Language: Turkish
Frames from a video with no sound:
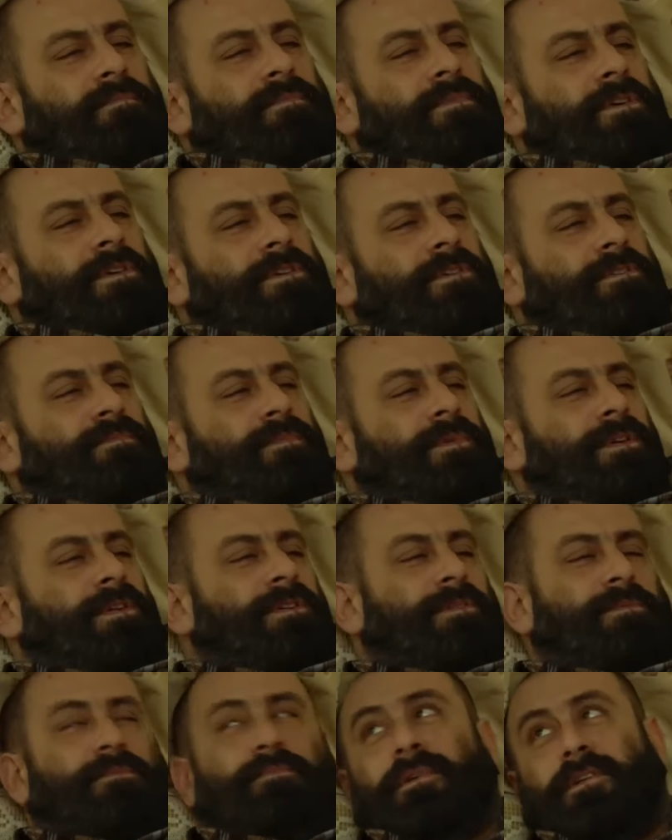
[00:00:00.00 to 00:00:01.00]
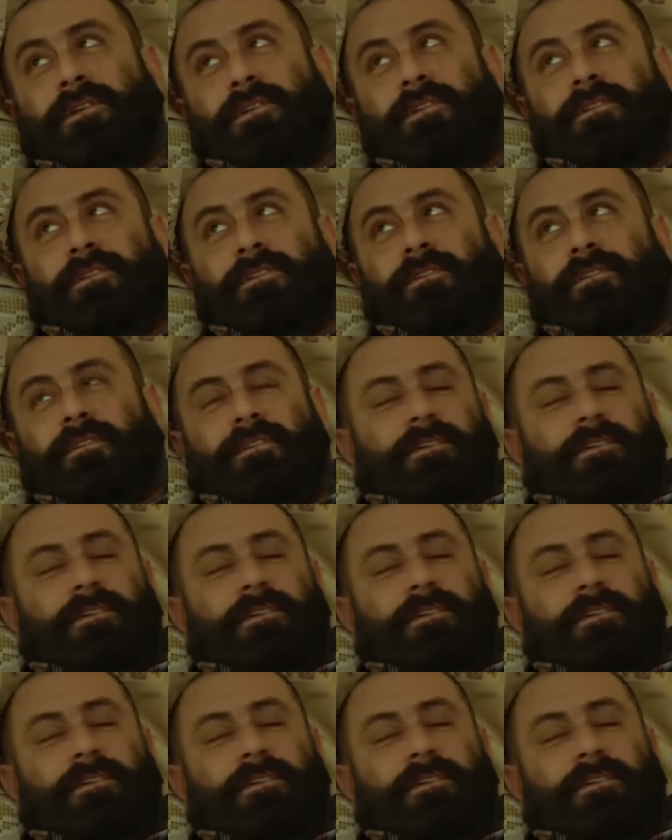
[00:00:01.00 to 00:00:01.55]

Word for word: Beş, beş, beş.